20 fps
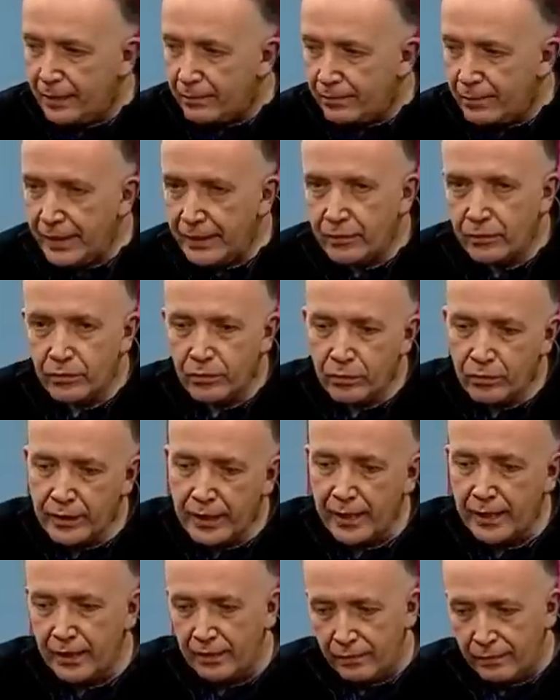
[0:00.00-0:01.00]
Venus
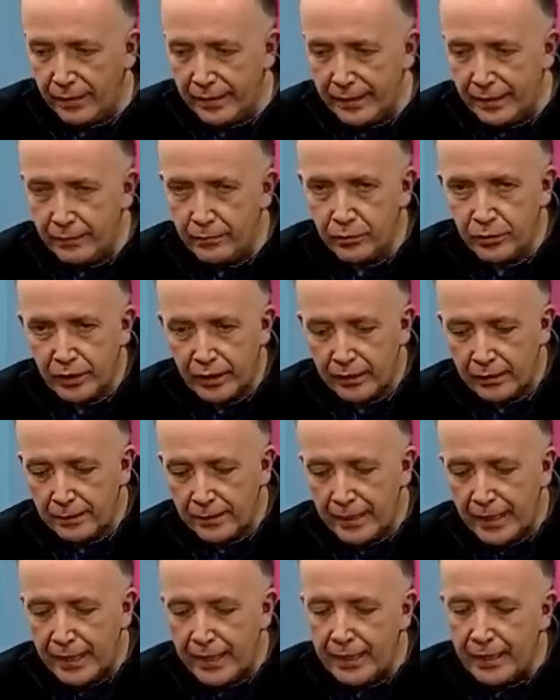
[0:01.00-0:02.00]
Luna, falta de
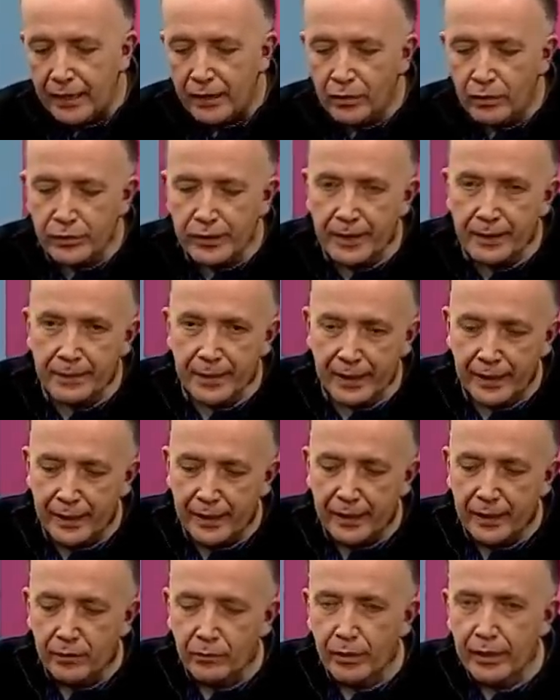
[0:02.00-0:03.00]
demostratividad, los Libra,
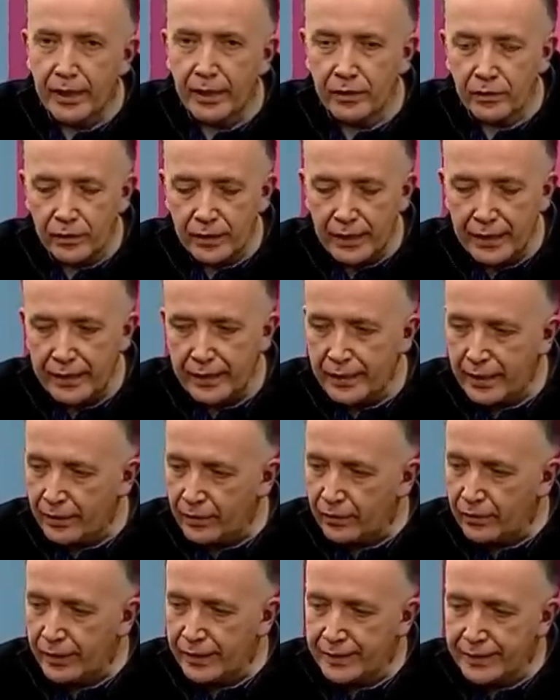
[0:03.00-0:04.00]
cuidado con el dinero,
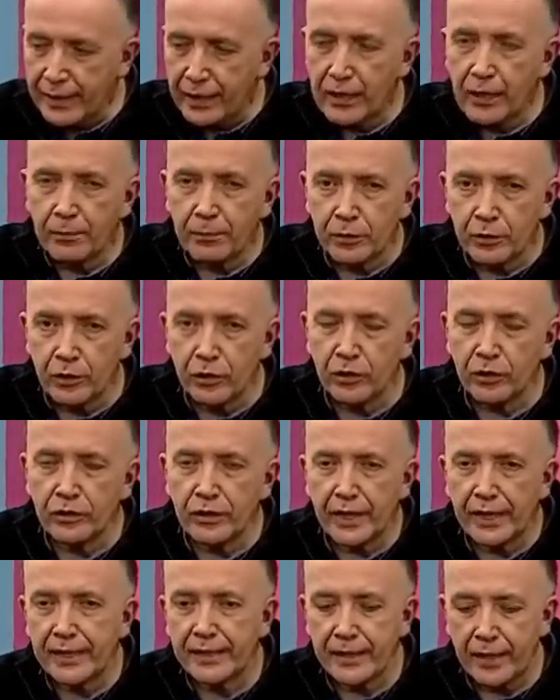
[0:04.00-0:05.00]
está en la posición con
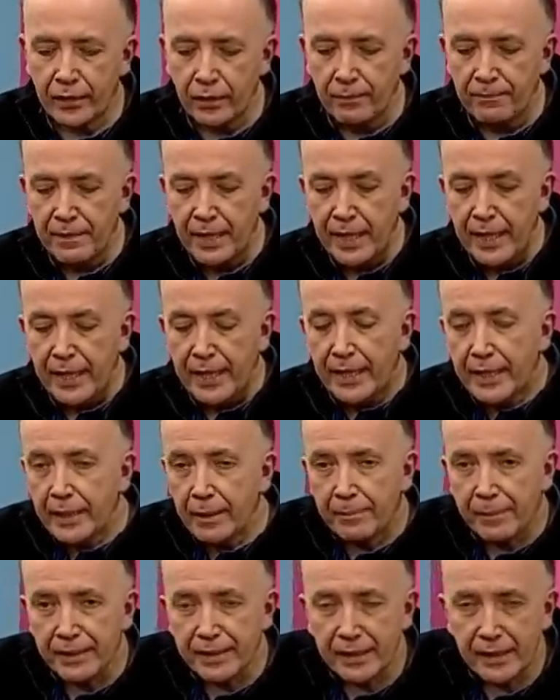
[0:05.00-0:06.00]
Sagitario. Y
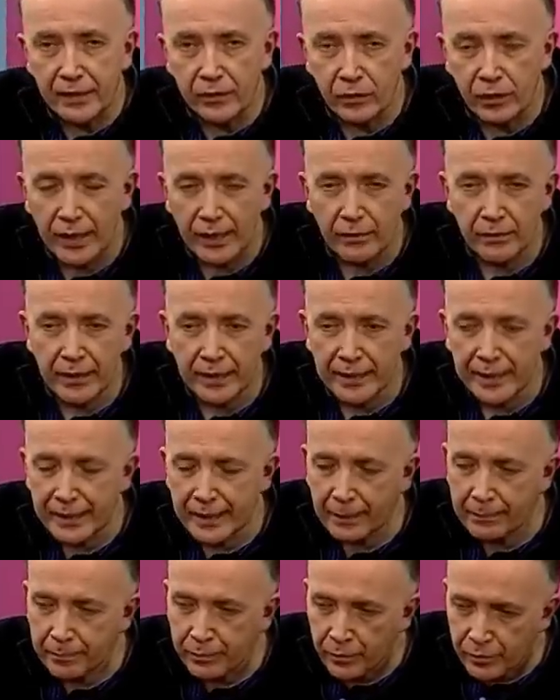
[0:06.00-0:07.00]
aparte de eso, la Luna
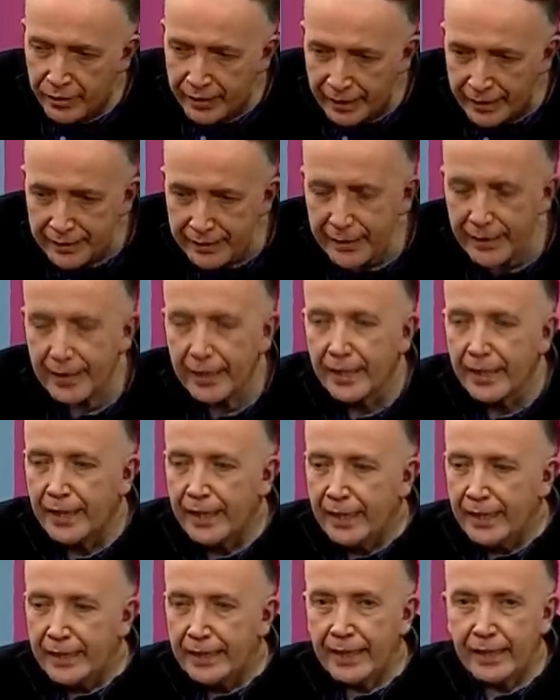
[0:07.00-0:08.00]
Negra podría ser
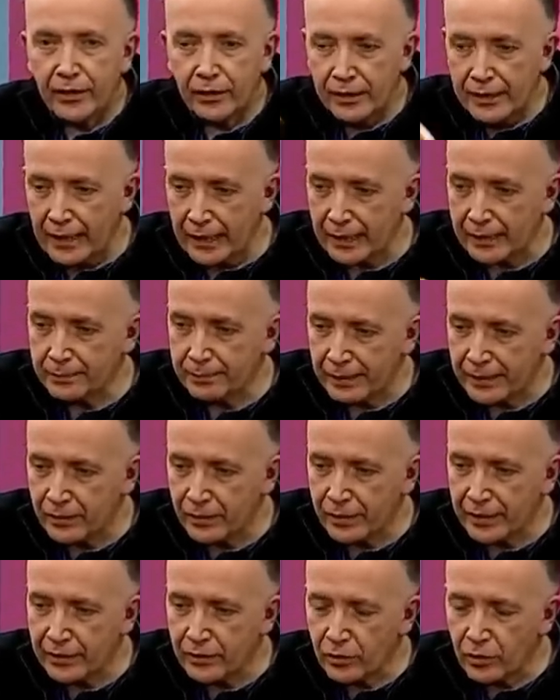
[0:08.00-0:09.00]
que con el aspecto
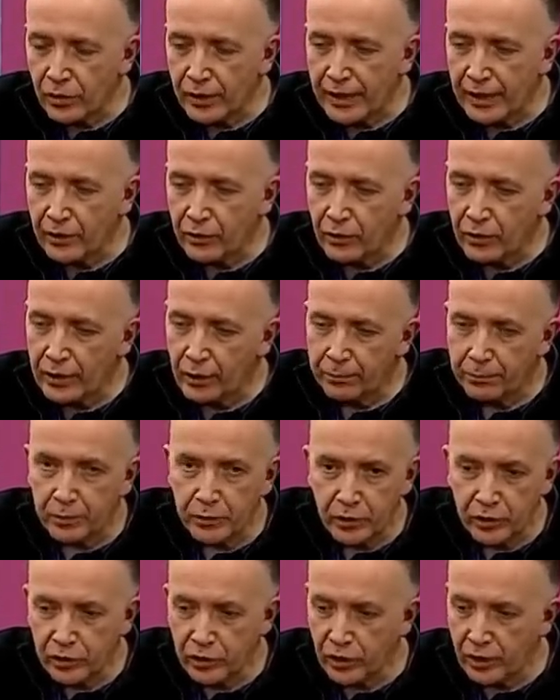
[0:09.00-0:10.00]
retrógrado, la
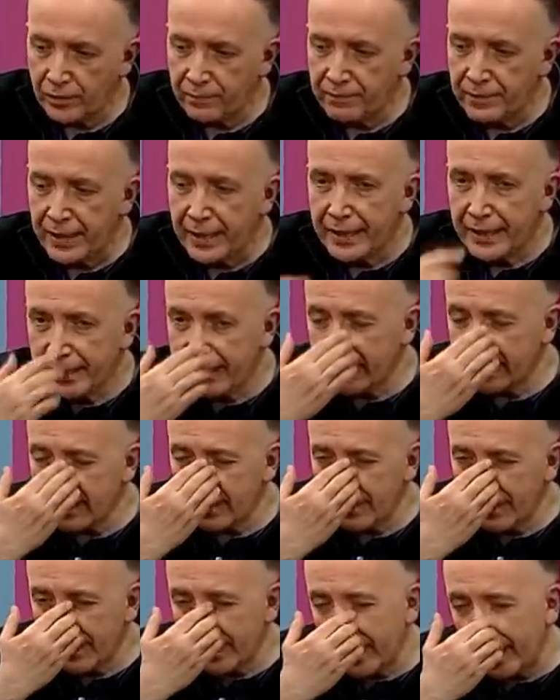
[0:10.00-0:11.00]
oposición, ya
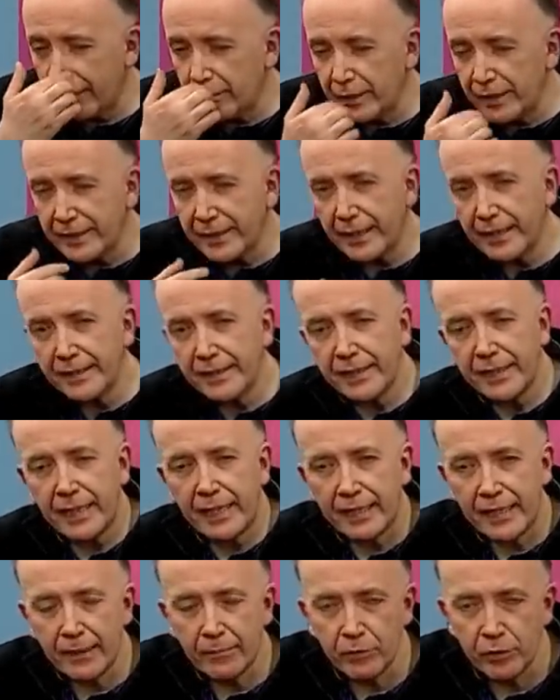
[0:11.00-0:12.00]
saben que hay una estadística
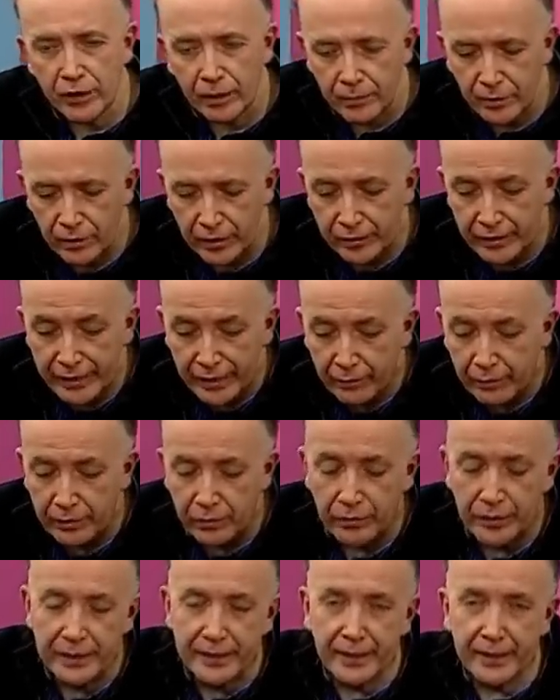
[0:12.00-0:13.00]
que hay mucha violencia
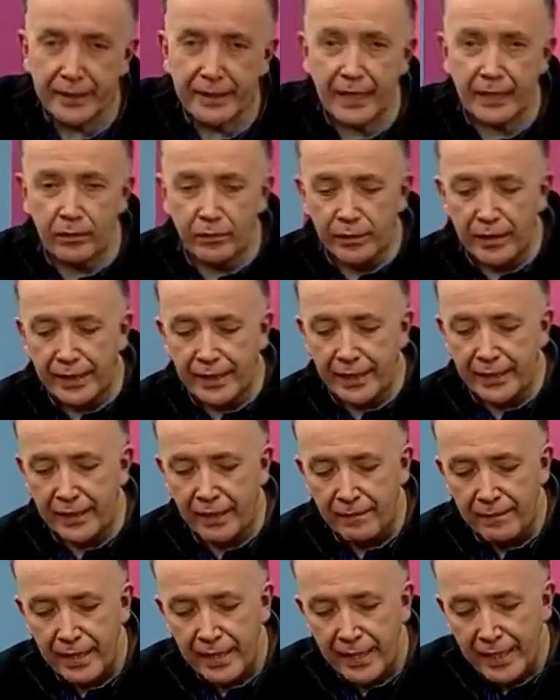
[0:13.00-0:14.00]
cuando dicen que hay luna llena,